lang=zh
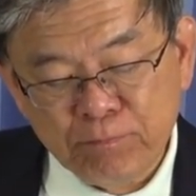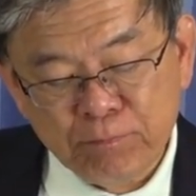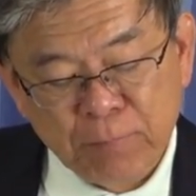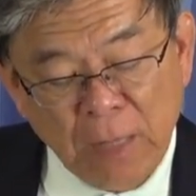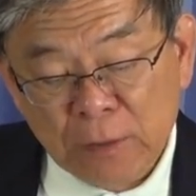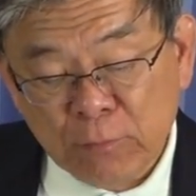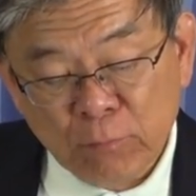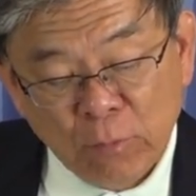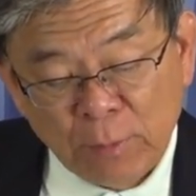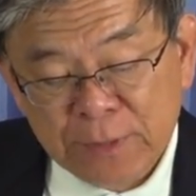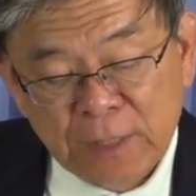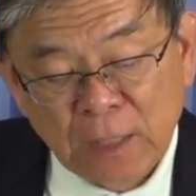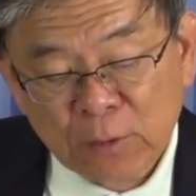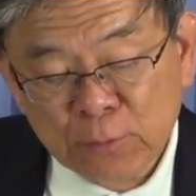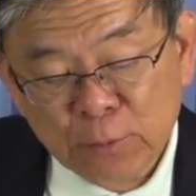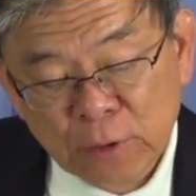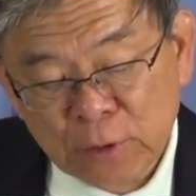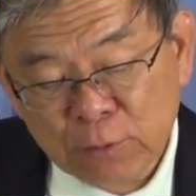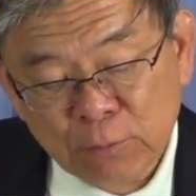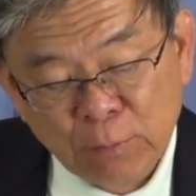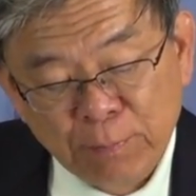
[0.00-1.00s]
但是我们这样
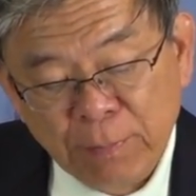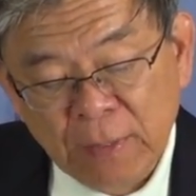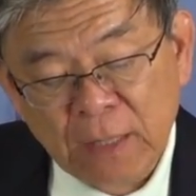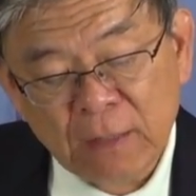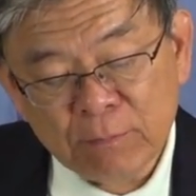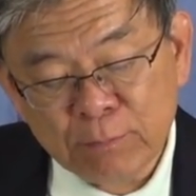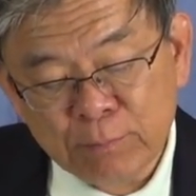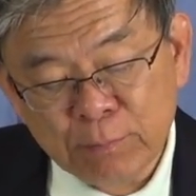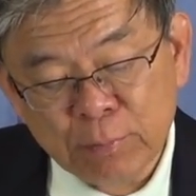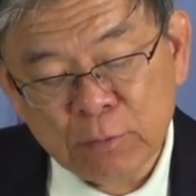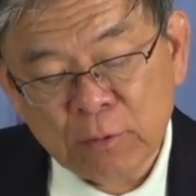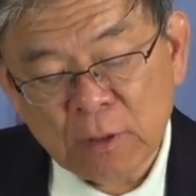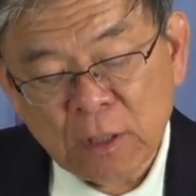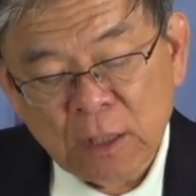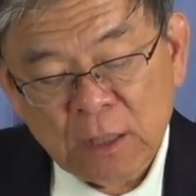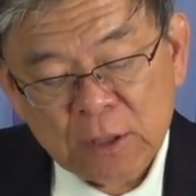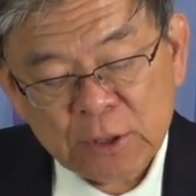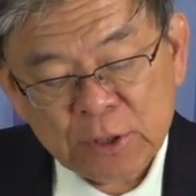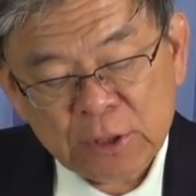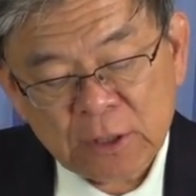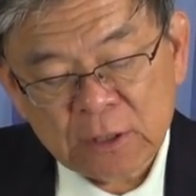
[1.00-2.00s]
说的时候，并不
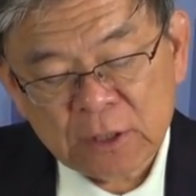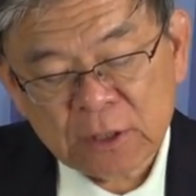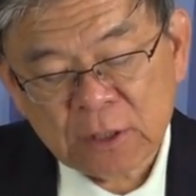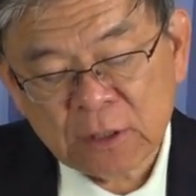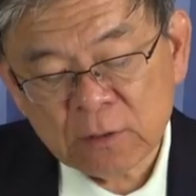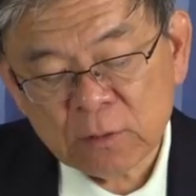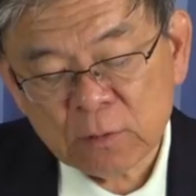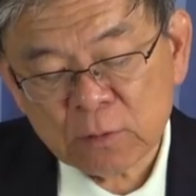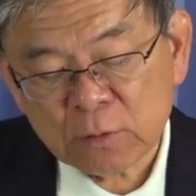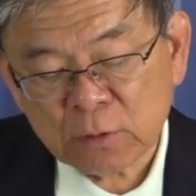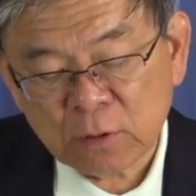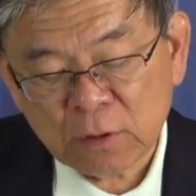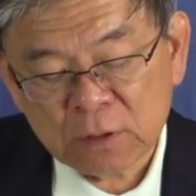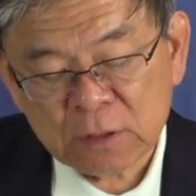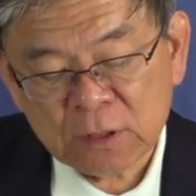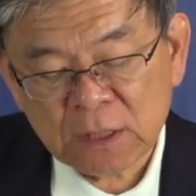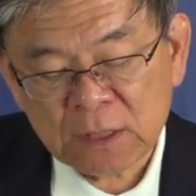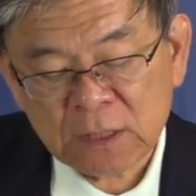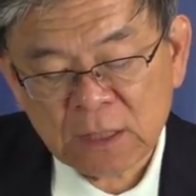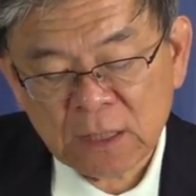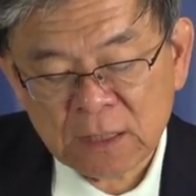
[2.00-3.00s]
声称说
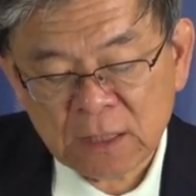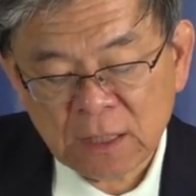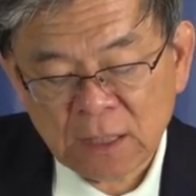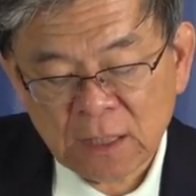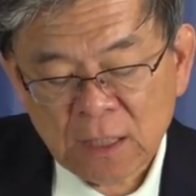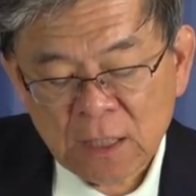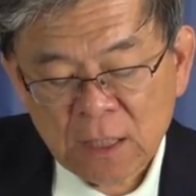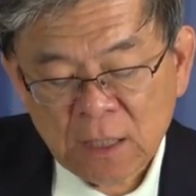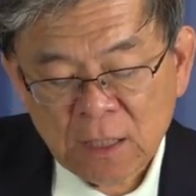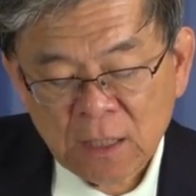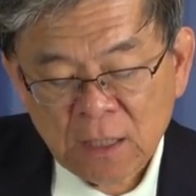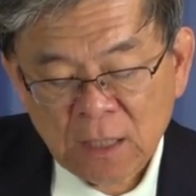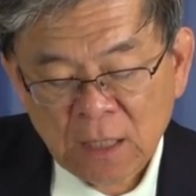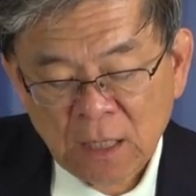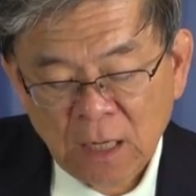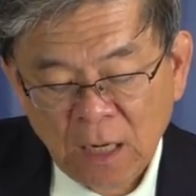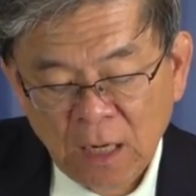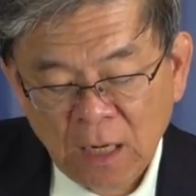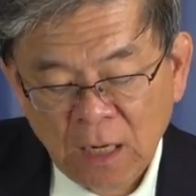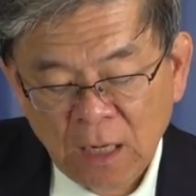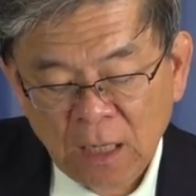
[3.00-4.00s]
这些的
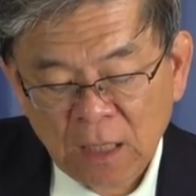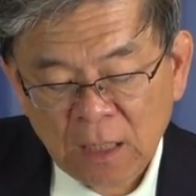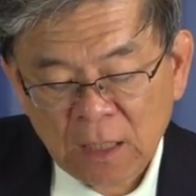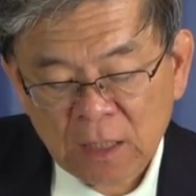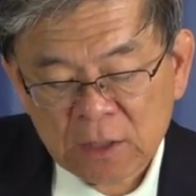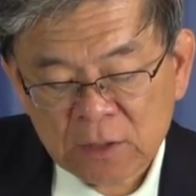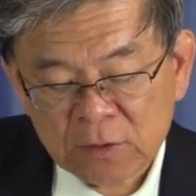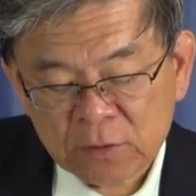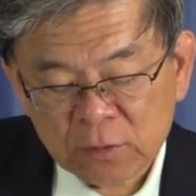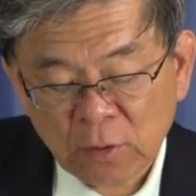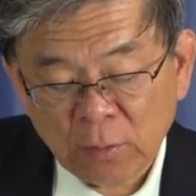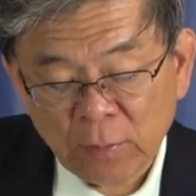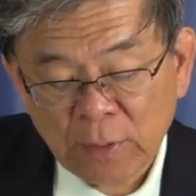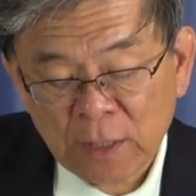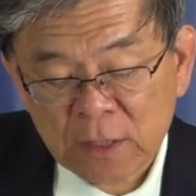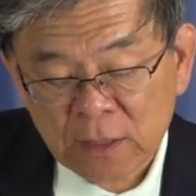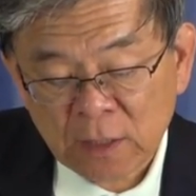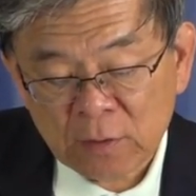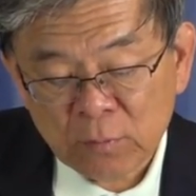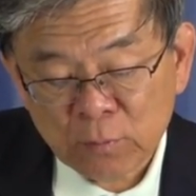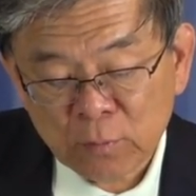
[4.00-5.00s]
所谓
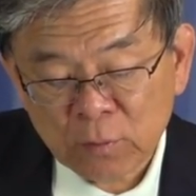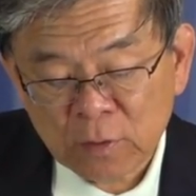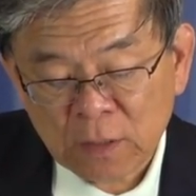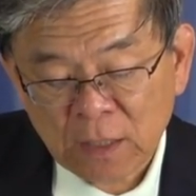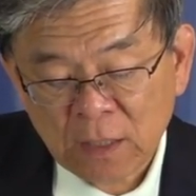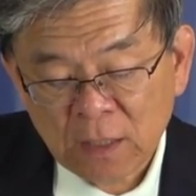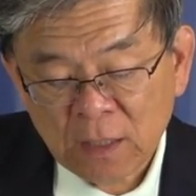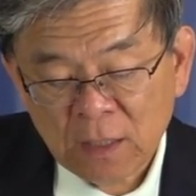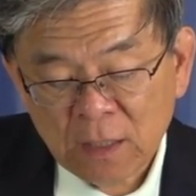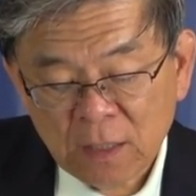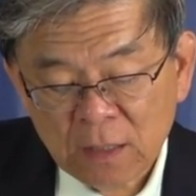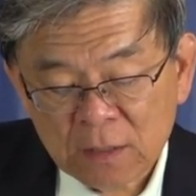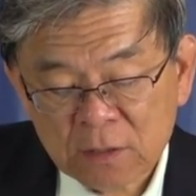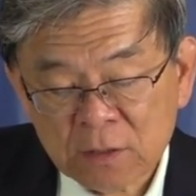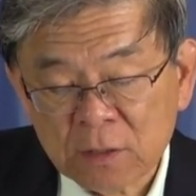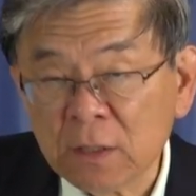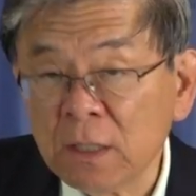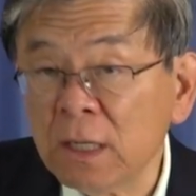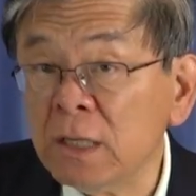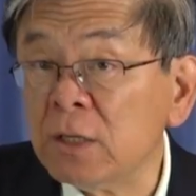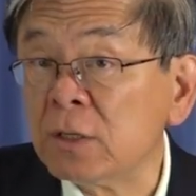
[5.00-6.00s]
人物呢
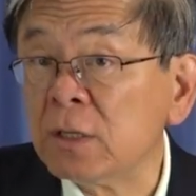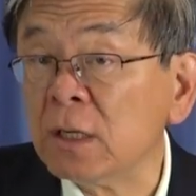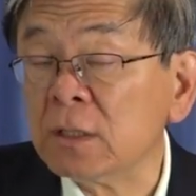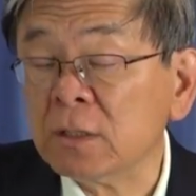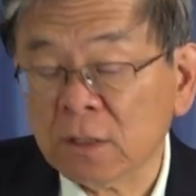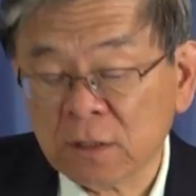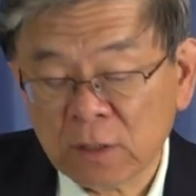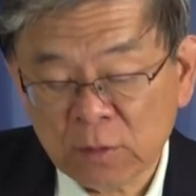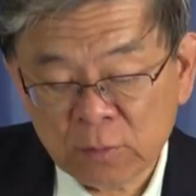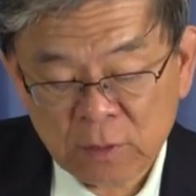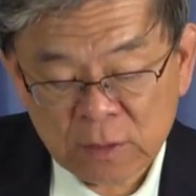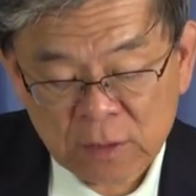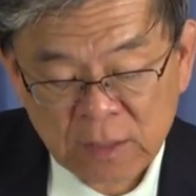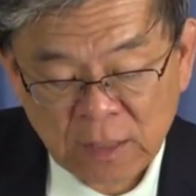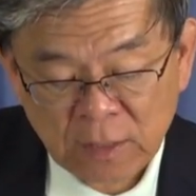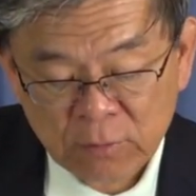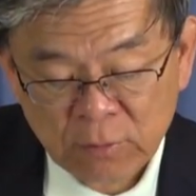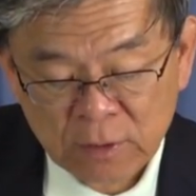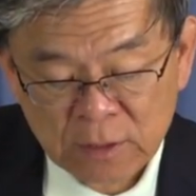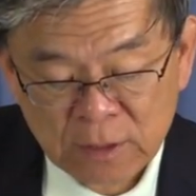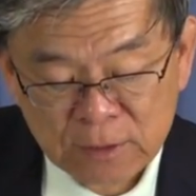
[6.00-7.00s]
是历史上曾经存
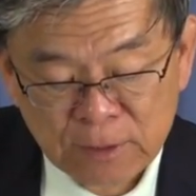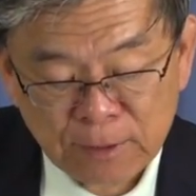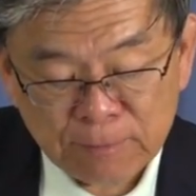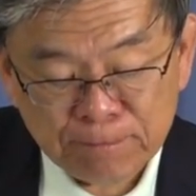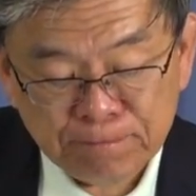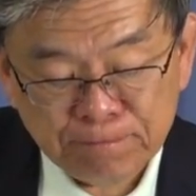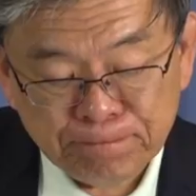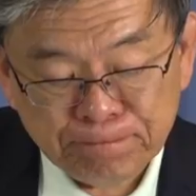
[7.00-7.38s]
在过的人。